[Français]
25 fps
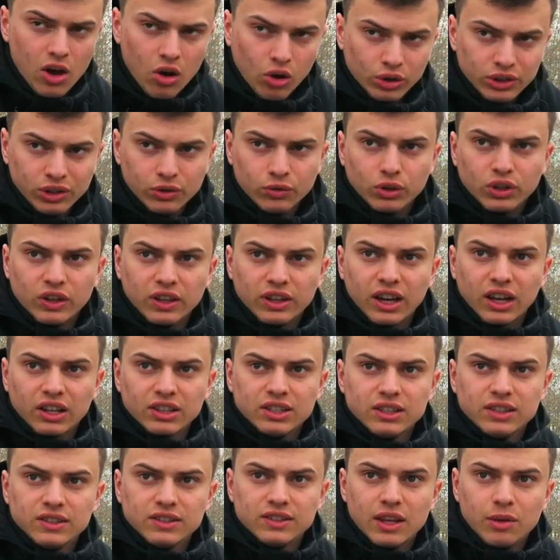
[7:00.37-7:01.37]
Au niveau des
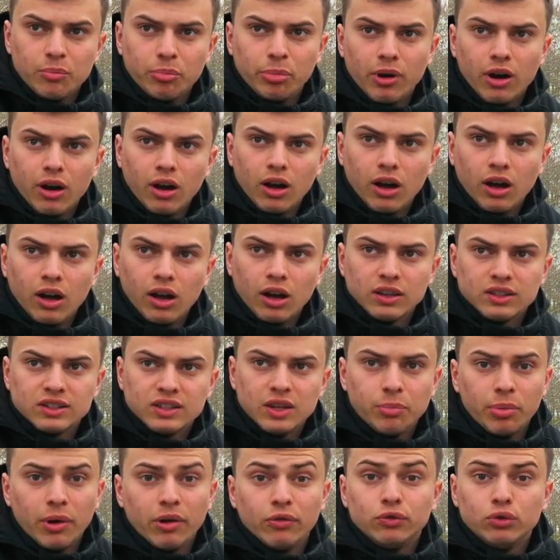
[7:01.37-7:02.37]
kartings c'est pas,
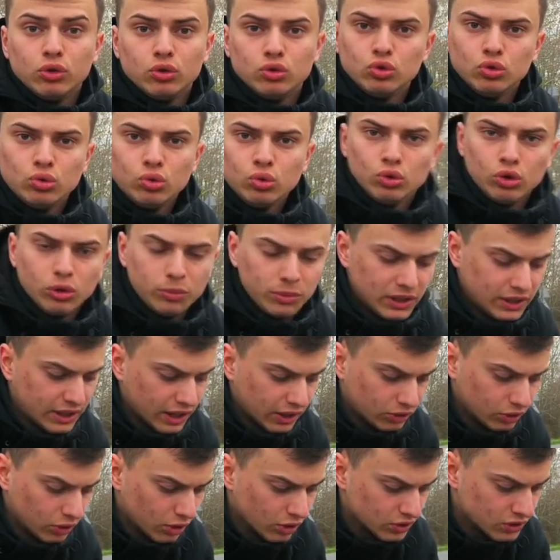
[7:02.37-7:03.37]
c'est pas vieux du tout
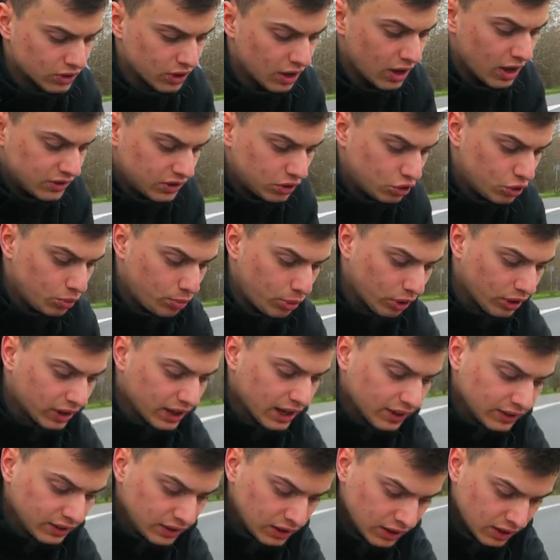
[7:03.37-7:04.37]
2014. Si tu peux
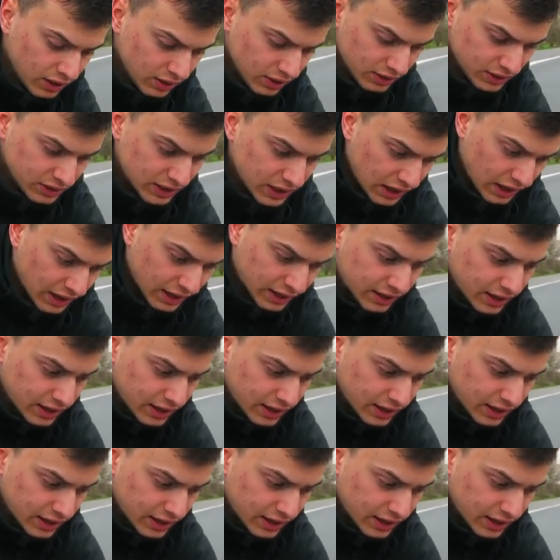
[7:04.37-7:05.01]
regarder là, il y a la